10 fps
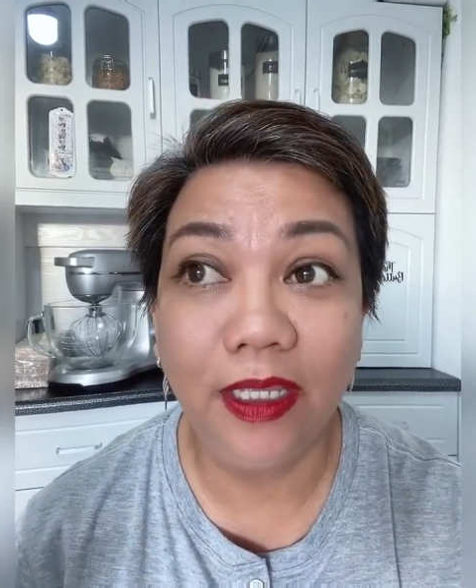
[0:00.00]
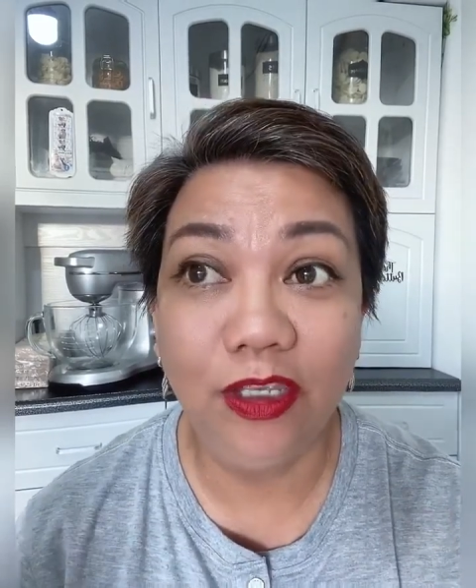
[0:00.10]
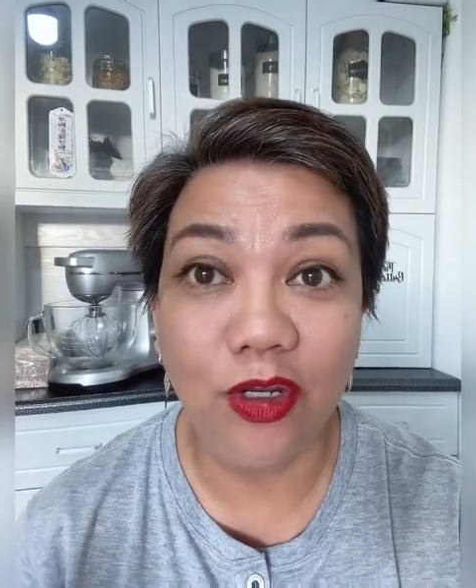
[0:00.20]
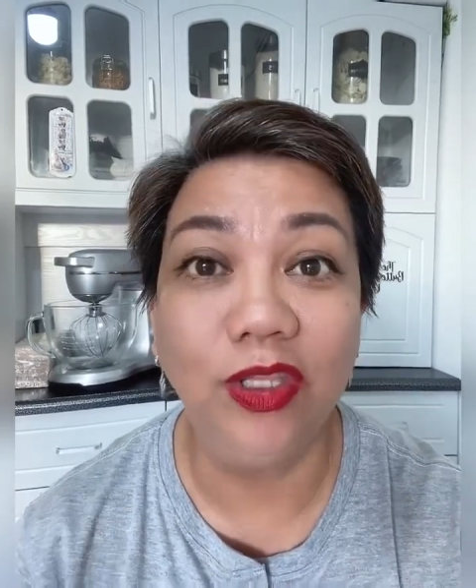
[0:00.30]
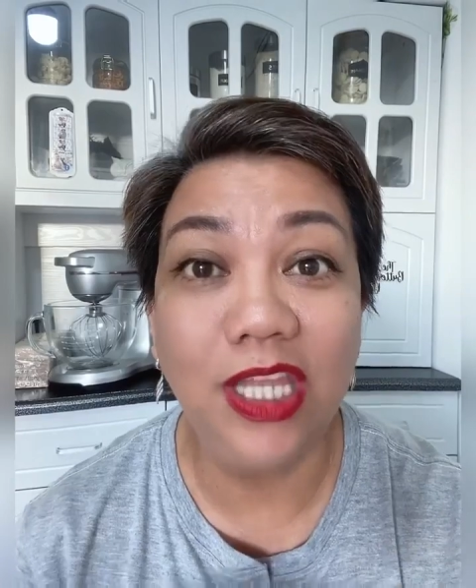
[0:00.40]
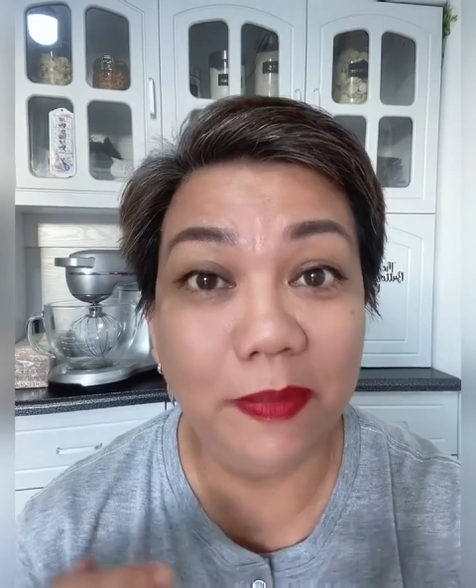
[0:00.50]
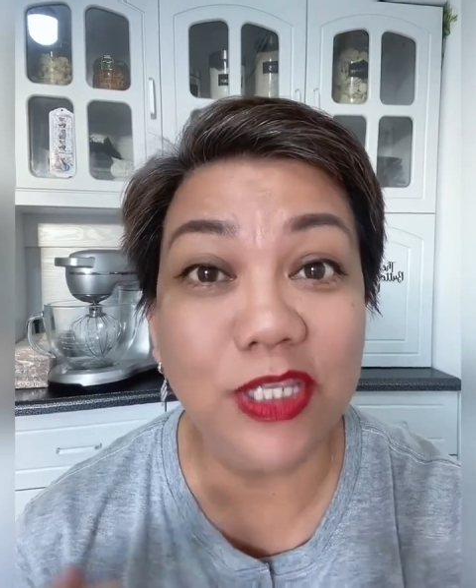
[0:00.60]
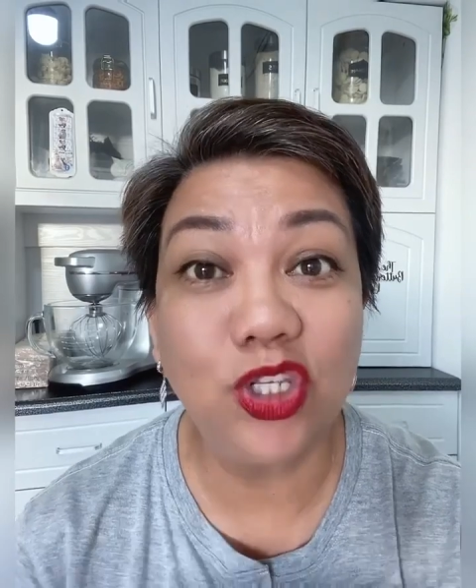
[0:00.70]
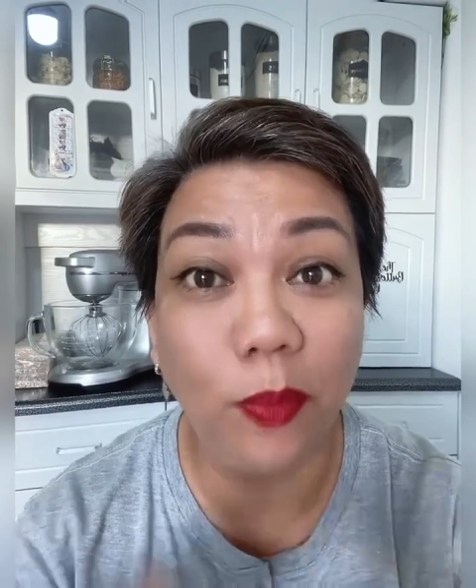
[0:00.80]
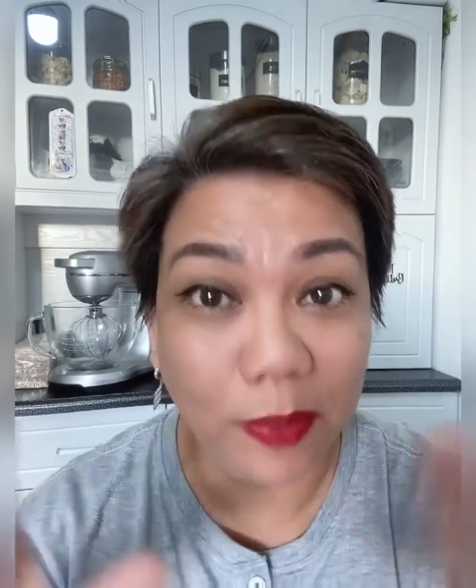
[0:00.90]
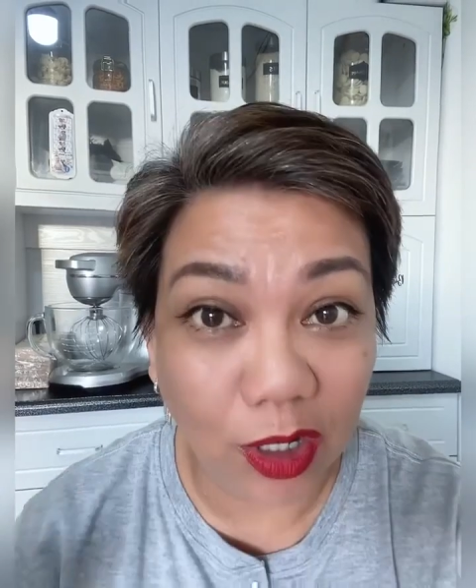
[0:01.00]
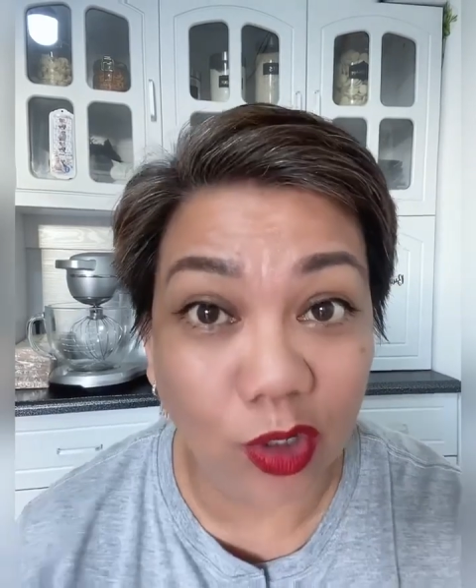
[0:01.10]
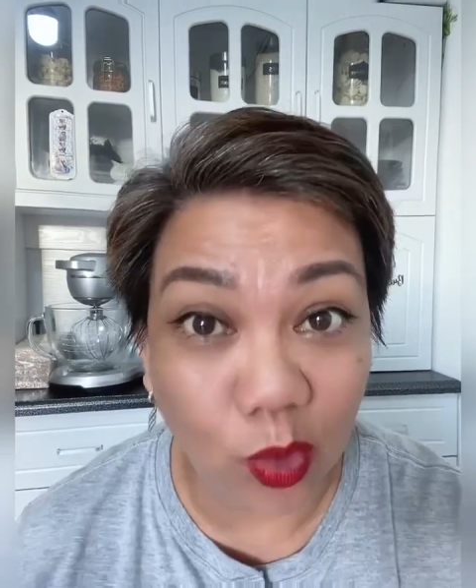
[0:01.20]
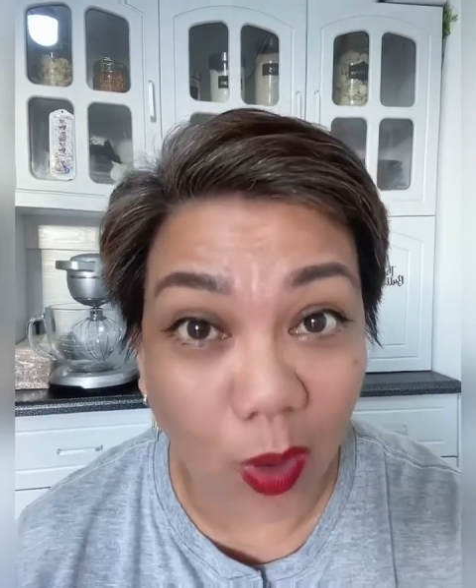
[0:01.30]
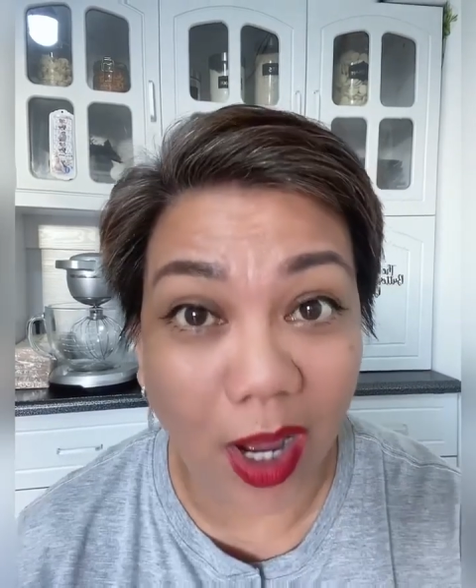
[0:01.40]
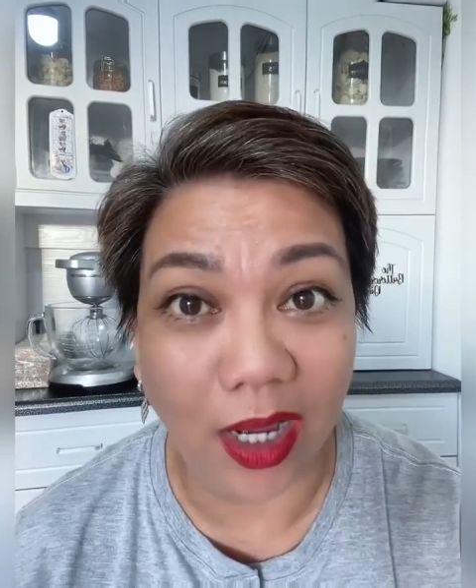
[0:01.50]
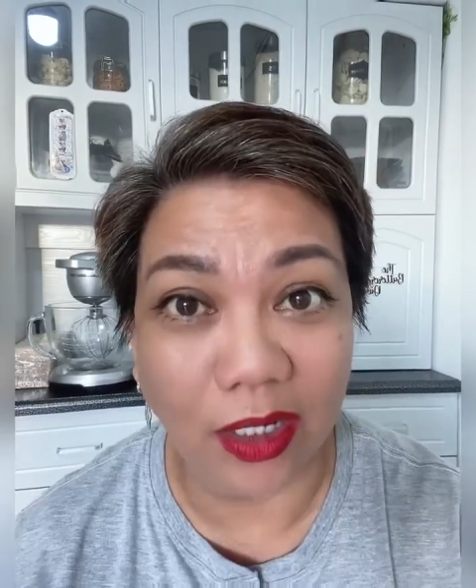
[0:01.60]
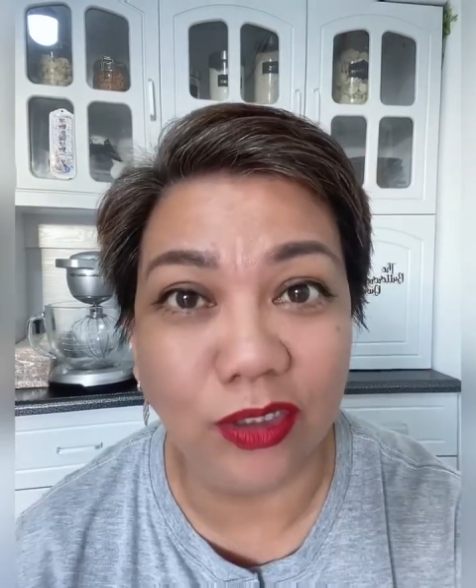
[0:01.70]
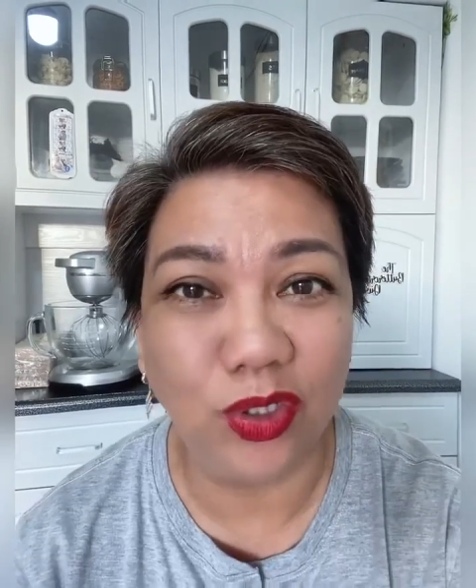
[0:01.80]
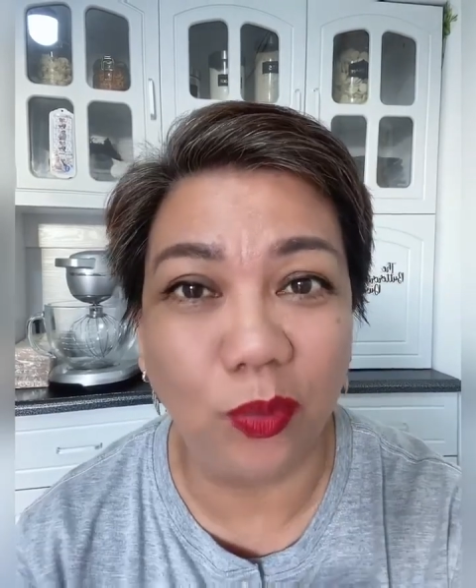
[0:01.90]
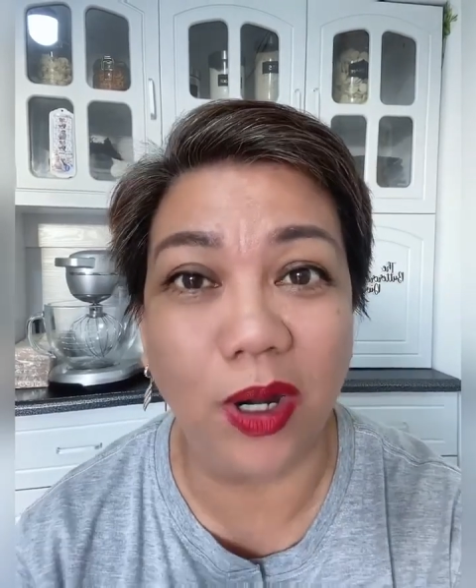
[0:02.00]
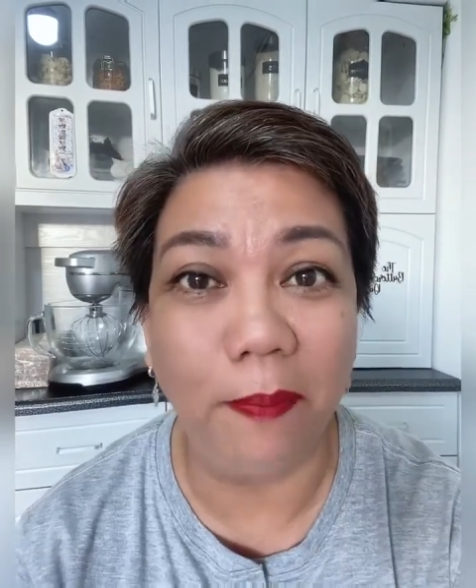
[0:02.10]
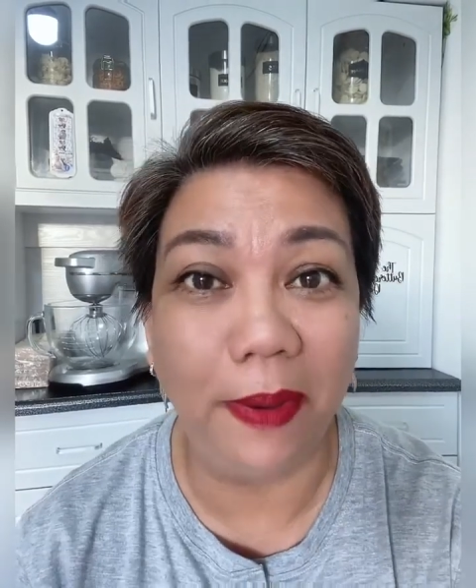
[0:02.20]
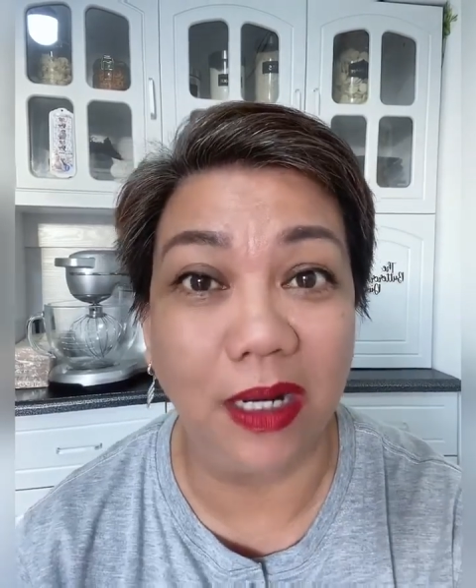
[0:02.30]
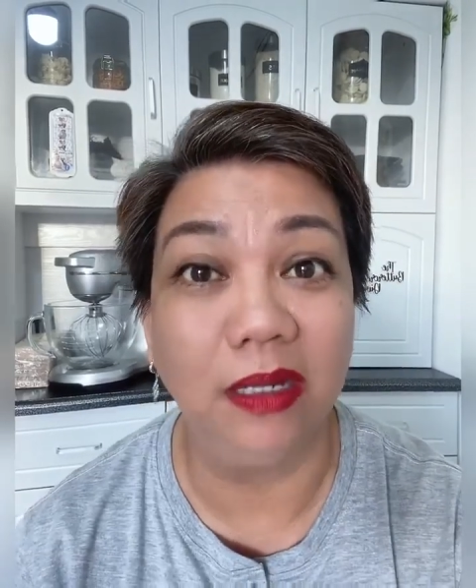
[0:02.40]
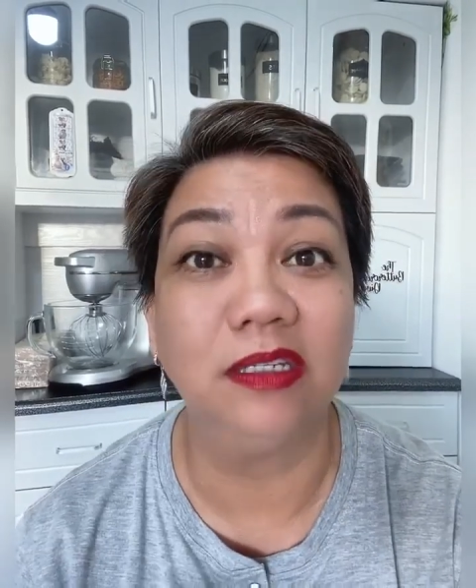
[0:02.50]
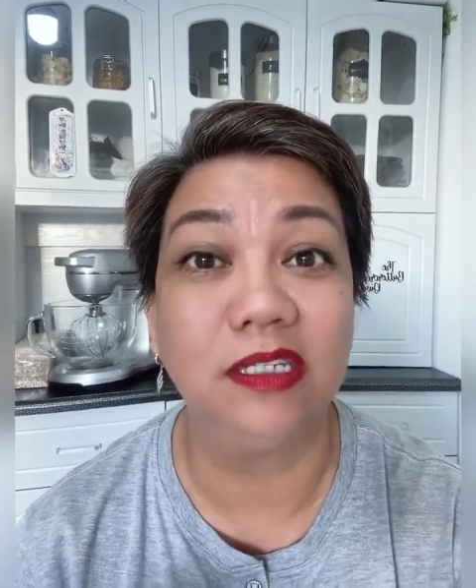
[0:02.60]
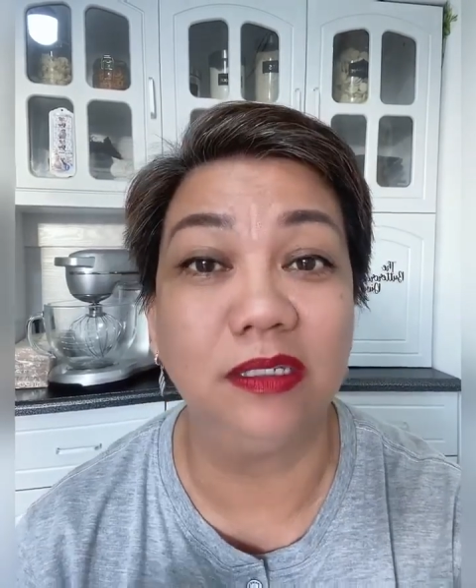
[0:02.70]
you know, hindi naman sobrang luwang, sobrang parang